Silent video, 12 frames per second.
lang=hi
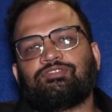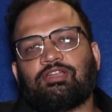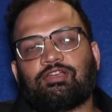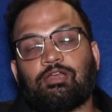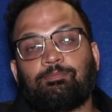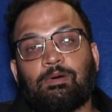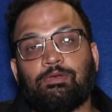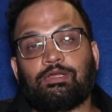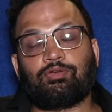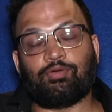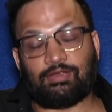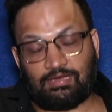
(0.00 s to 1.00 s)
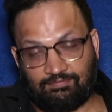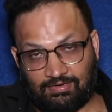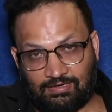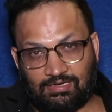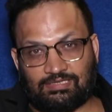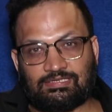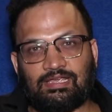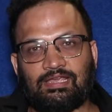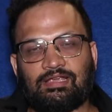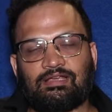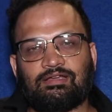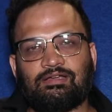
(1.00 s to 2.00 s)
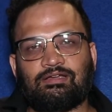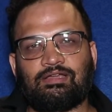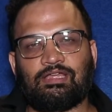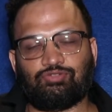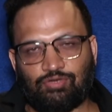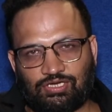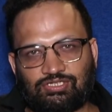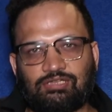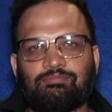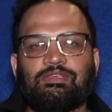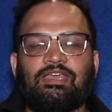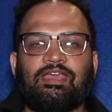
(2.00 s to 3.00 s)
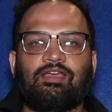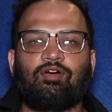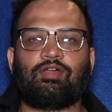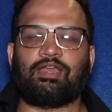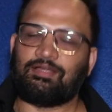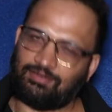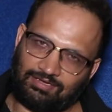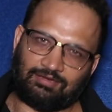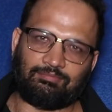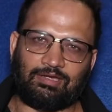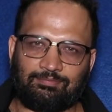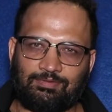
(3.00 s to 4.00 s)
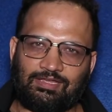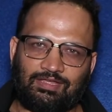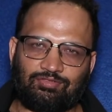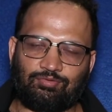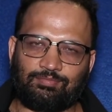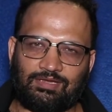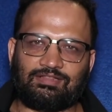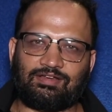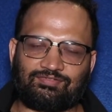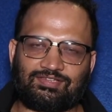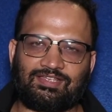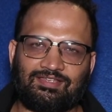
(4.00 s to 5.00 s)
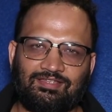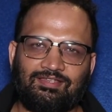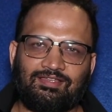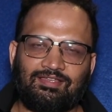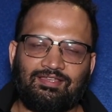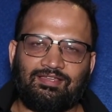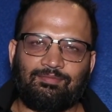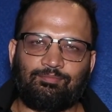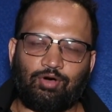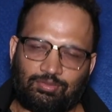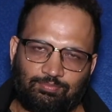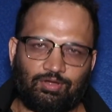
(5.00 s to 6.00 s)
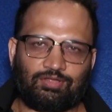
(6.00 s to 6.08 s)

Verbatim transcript: जनरल पब्लिक को एक अवेयरनेस है एक एजुकेशन uh, भी है और एंटरटेनमेंट भी है तो मेरी तरफ से बहुत